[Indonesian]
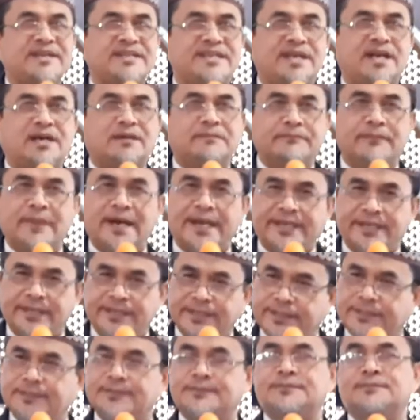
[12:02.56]
yang
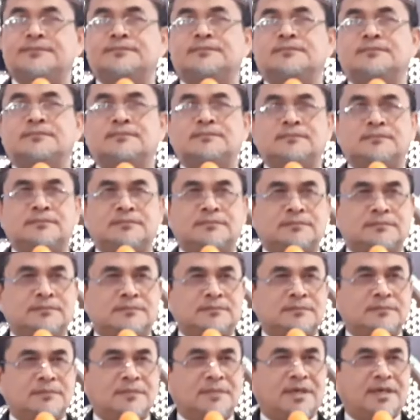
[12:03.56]
baik.
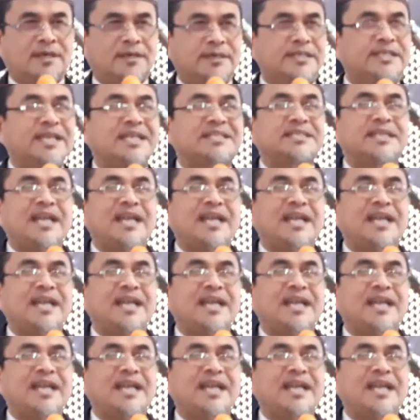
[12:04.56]
Dia